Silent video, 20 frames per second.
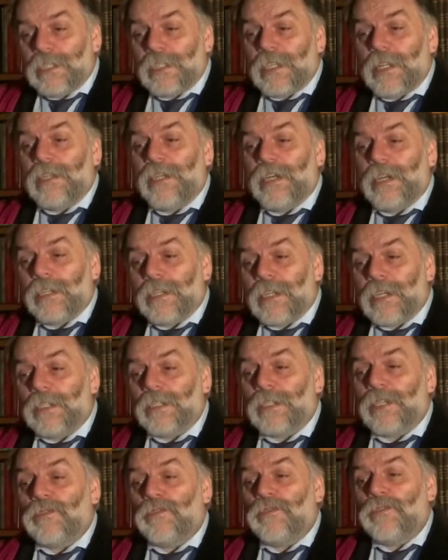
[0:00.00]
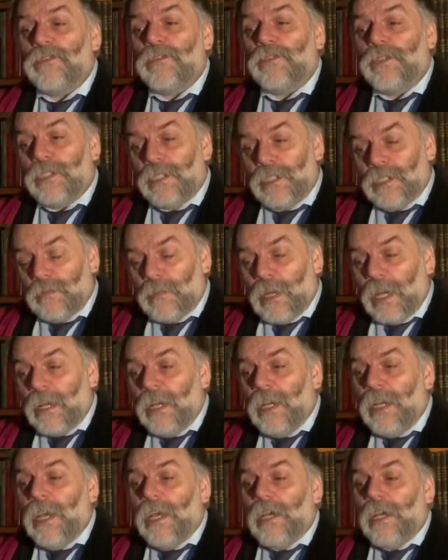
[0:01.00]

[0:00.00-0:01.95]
standardach zarówno Dyzma,